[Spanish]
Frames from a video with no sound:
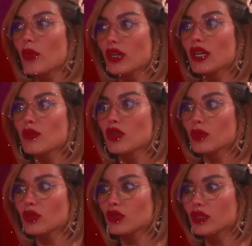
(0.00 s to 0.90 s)
Entonces,
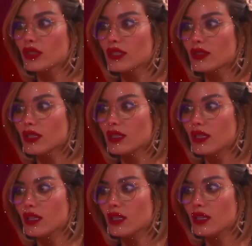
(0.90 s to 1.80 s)
claro, me ponen a mí una
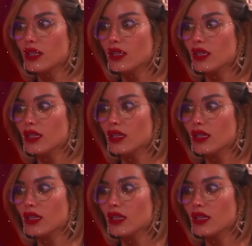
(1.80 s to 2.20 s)
posición difícil.